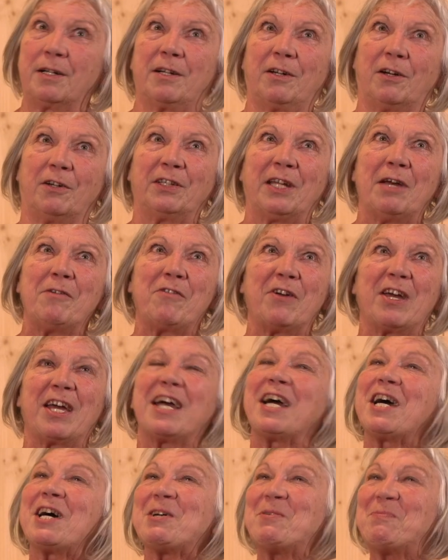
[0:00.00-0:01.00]
grande
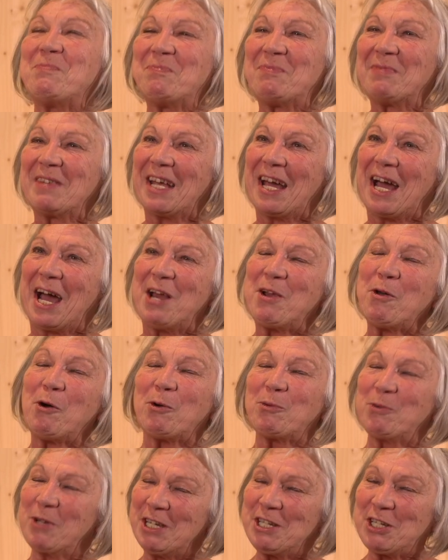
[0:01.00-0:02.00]
affaire.
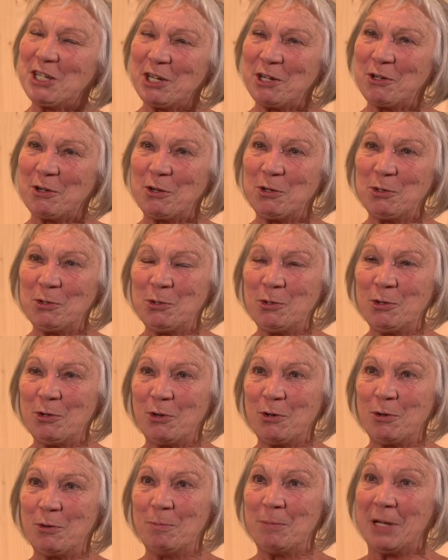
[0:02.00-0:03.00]
Alors oui, j'ai connu
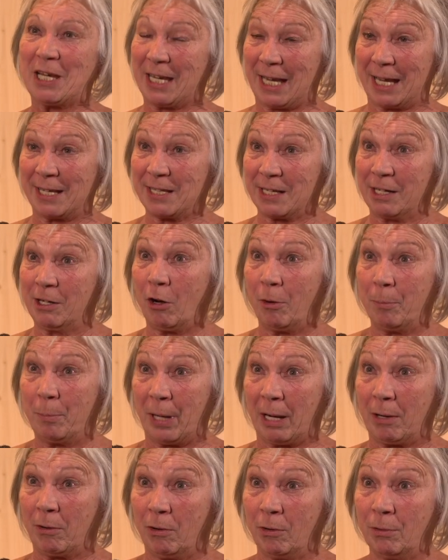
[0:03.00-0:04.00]
euh, mes quatre
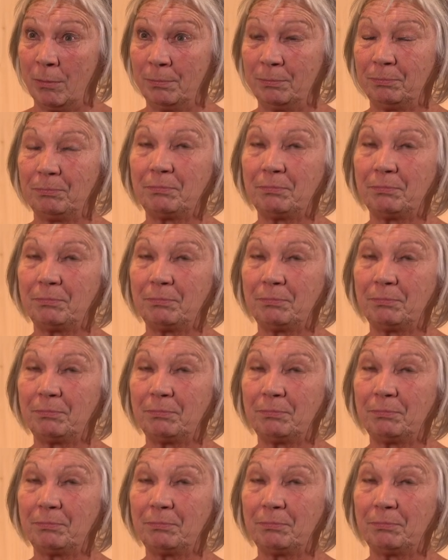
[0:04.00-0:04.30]
grands-parents.